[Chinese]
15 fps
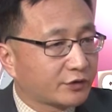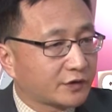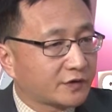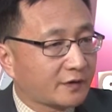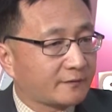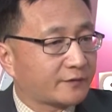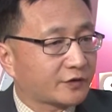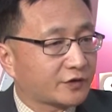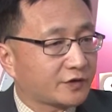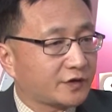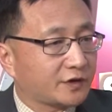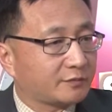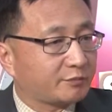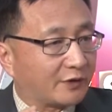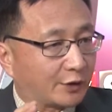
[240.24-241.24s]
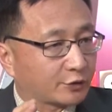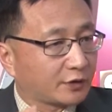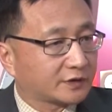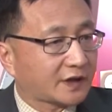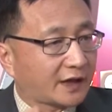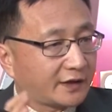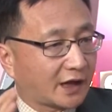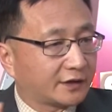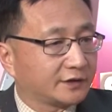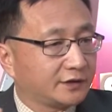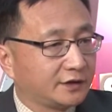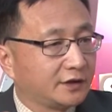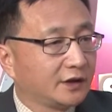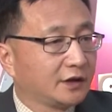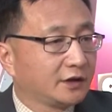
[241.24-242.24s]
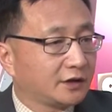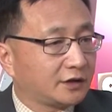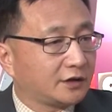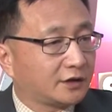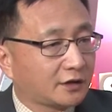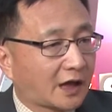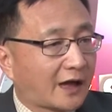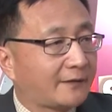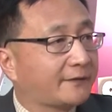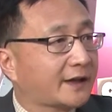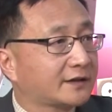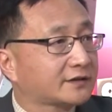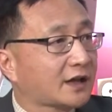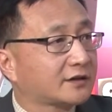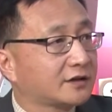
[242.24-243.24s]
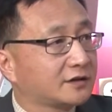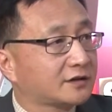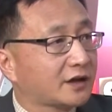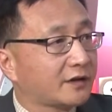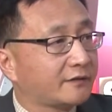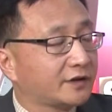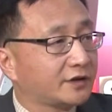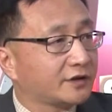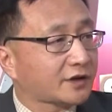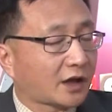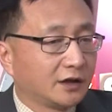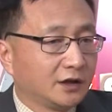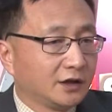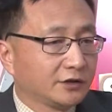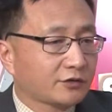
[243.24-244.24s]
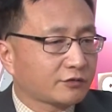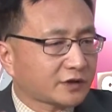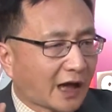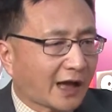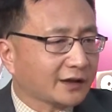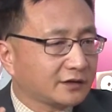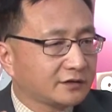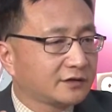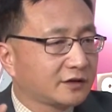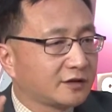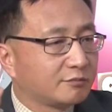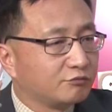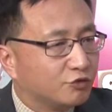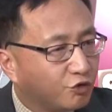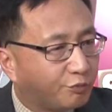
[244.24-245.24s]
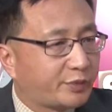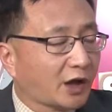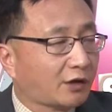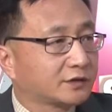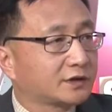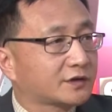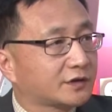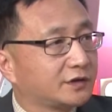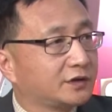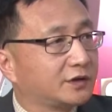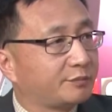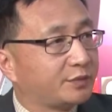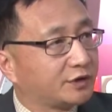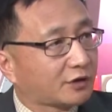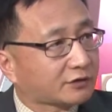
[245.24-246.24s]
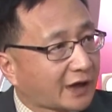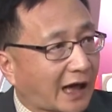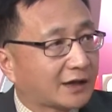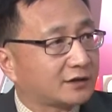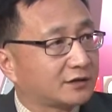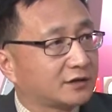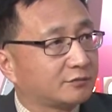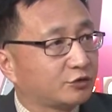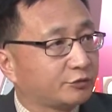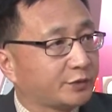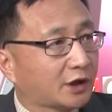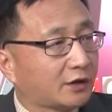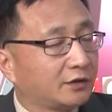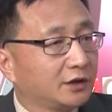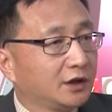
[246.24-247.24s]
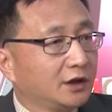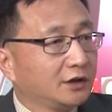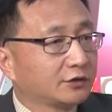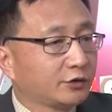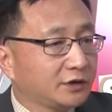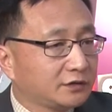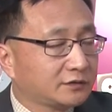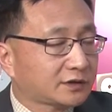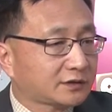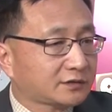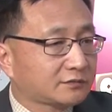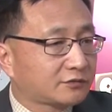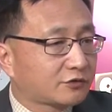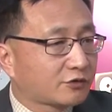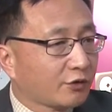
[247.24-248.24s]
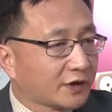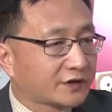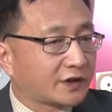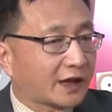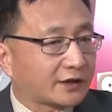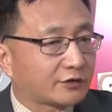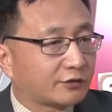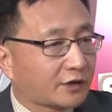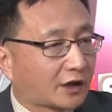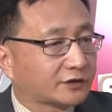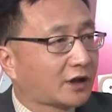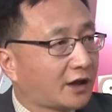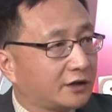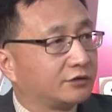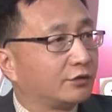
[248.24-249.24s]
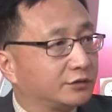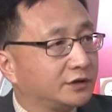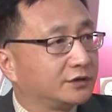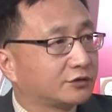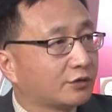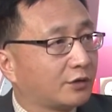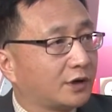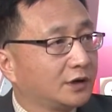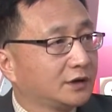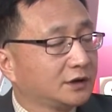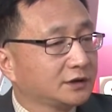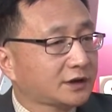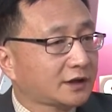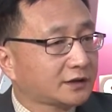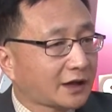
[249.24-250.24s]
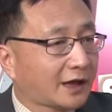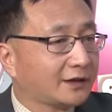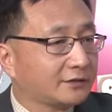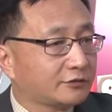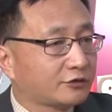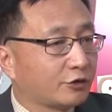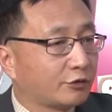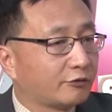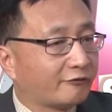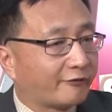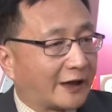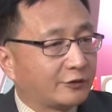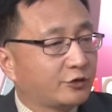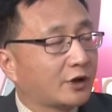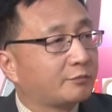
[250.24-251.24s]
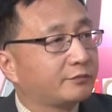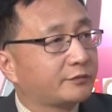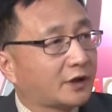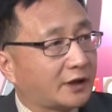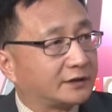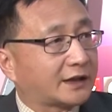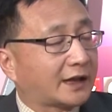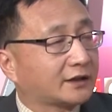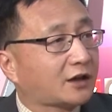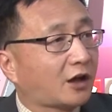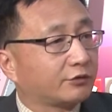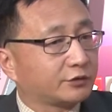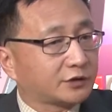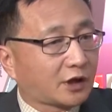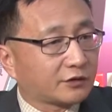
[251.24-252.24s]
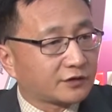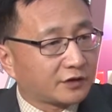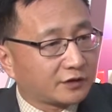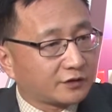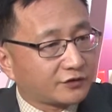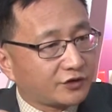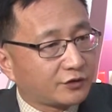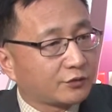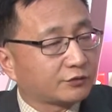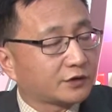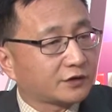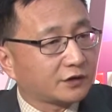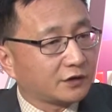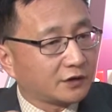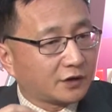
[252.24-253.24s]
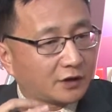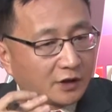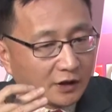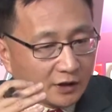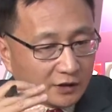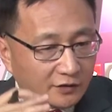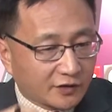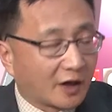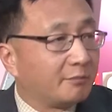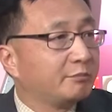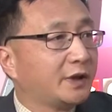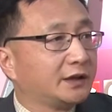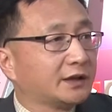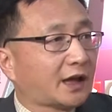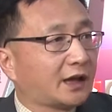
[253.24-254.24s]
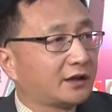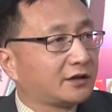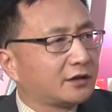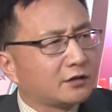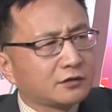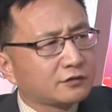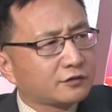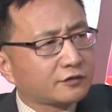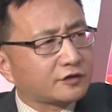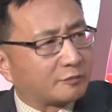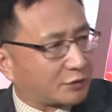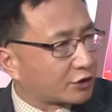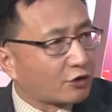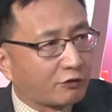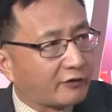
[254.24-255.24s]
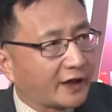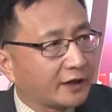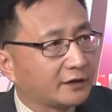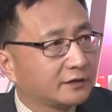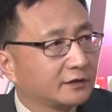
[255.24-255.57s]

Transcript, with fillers: 什政府时期，比方说在两伊和阿富汗战争这些问题上，就是他的这个目标呢是一个比较大的这个目标，所以做起来的时候好像很容易做，但是他就完全很难考虑到这个其中的这个成本呀和怎么收尾。